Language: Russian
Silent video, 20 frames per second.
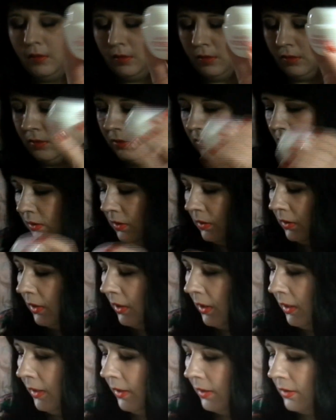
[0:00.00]
Э,
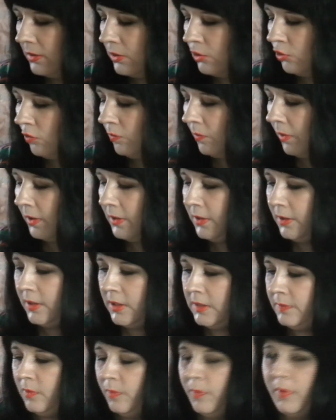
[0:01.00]
далее, что вам
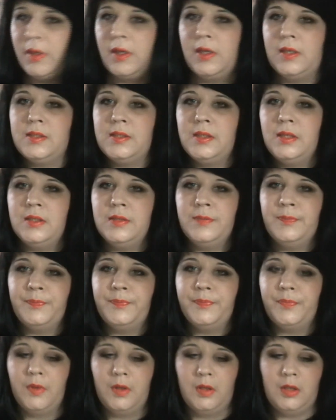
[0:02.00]
хотелось бы показать,
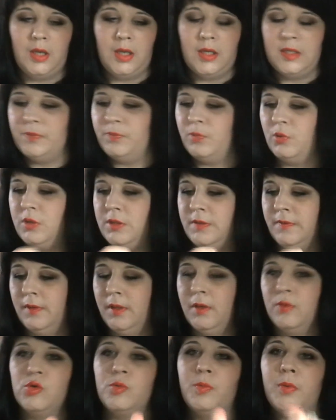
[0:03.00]
я использовала,
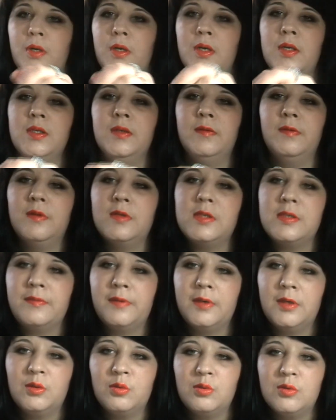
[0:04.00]
я уже показывала в
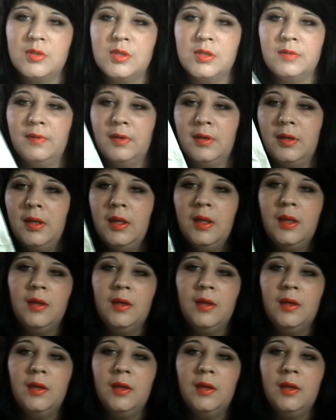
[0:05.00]
своих отзывах,